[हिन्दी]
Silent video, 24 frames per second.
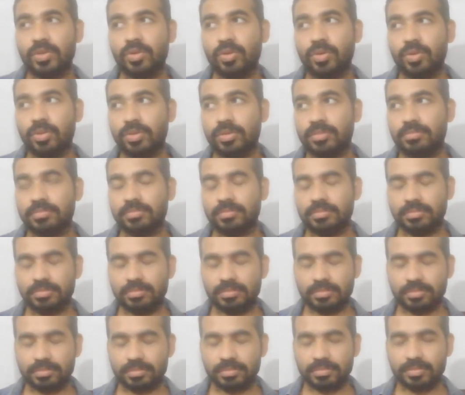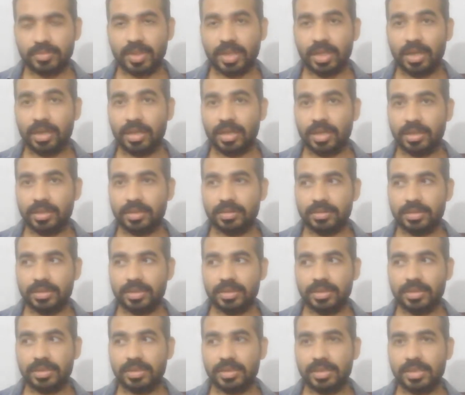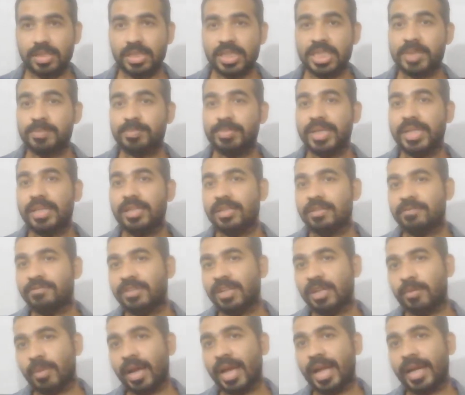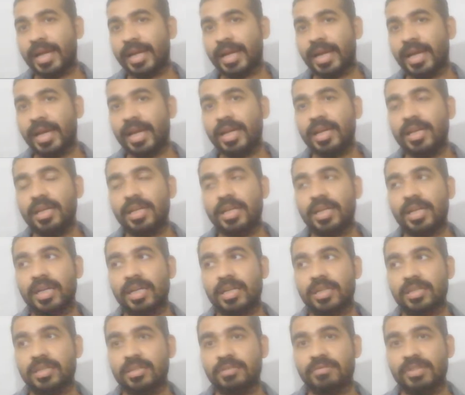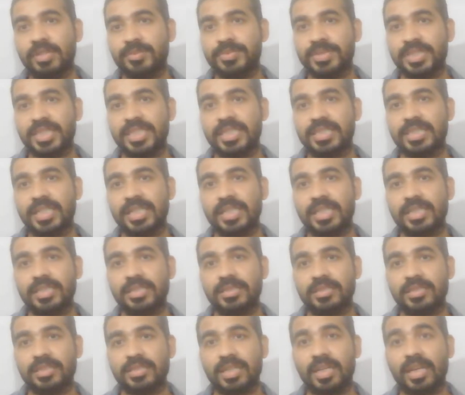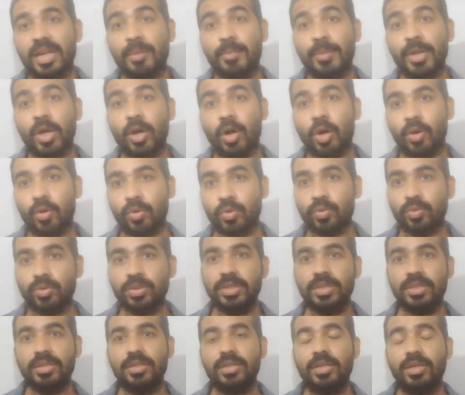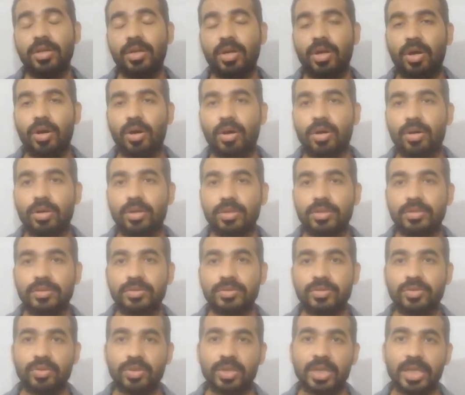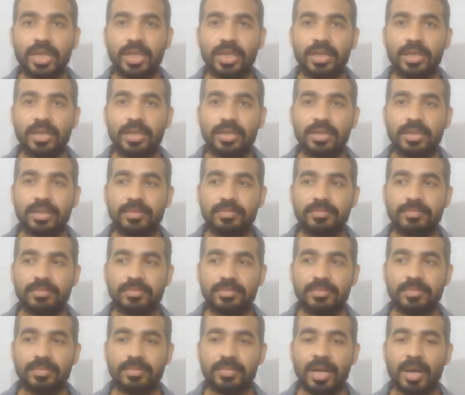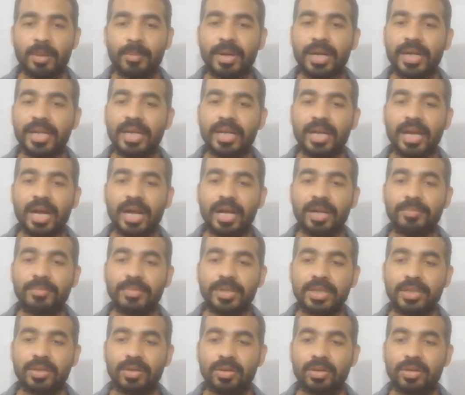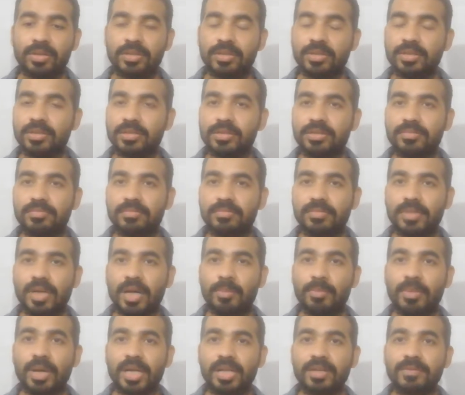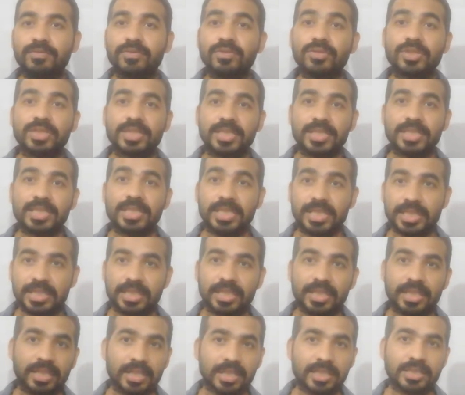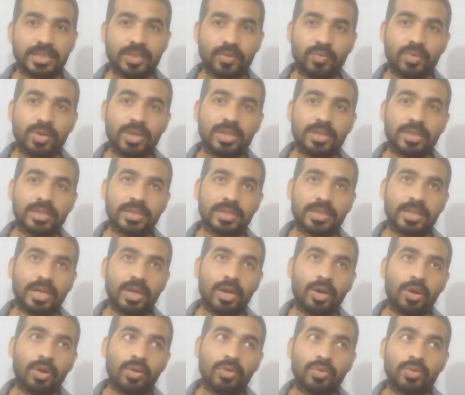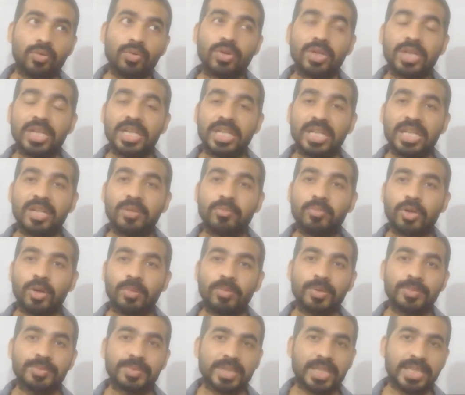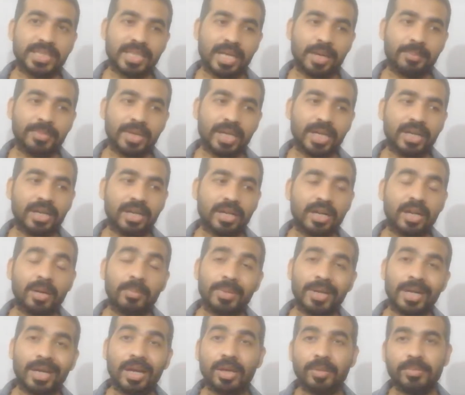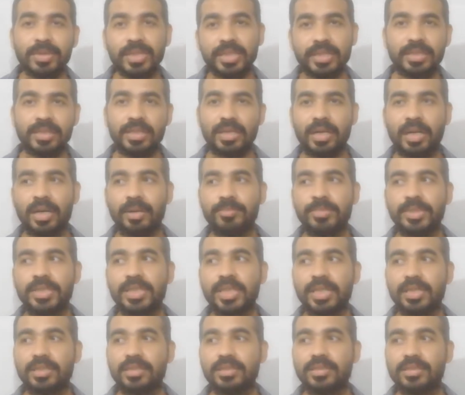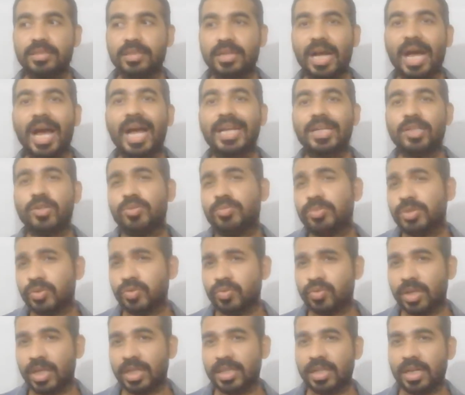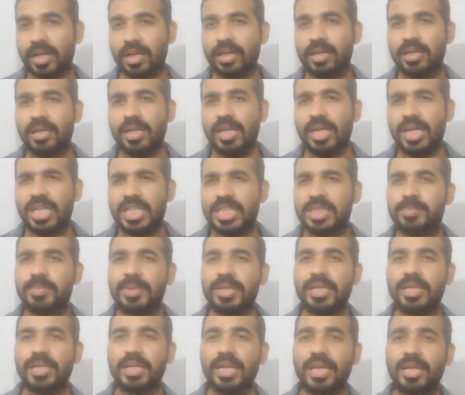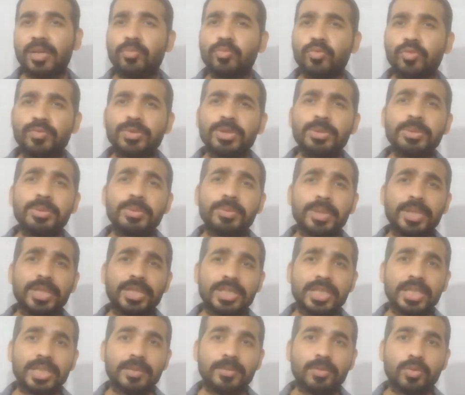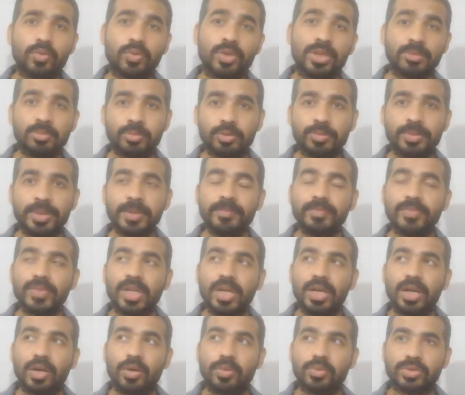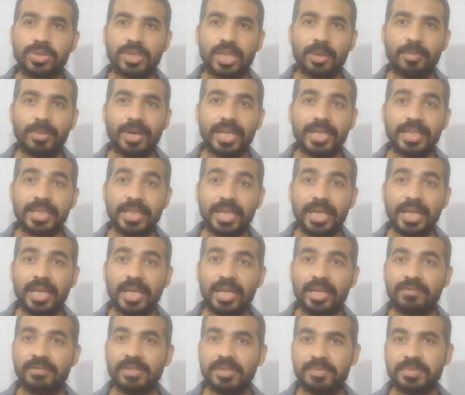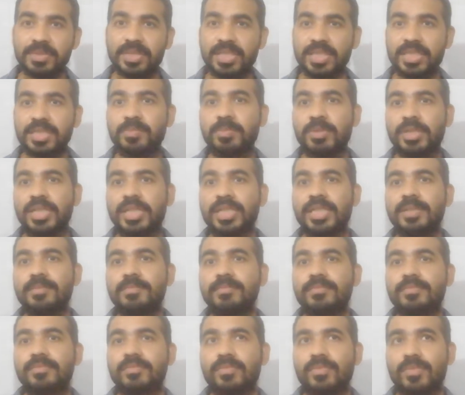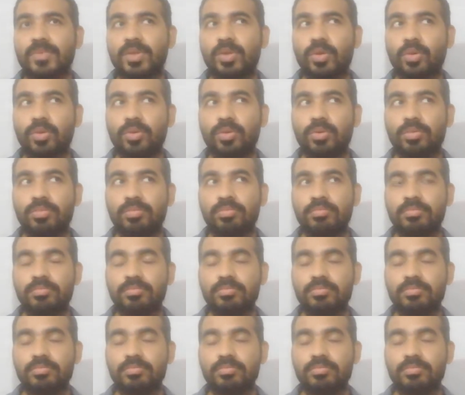तो आ, इस पर फिल्माया गया है एक वेब सीरीज़ है जिसका नाम है औरोद और जो कि हमारी आर्मी और हमारे फोर्सेस किस तरीके से वर्क करते हैं और उनको किन किन प्रॉब्लम्स का सामना करना पड़ा हमने अभी तक कहानियों में सुना था इस पर एक मूवी भी बनी थी उड़ी मूवी उसके बाद ये एक वेब सीरीज़ बनी है तो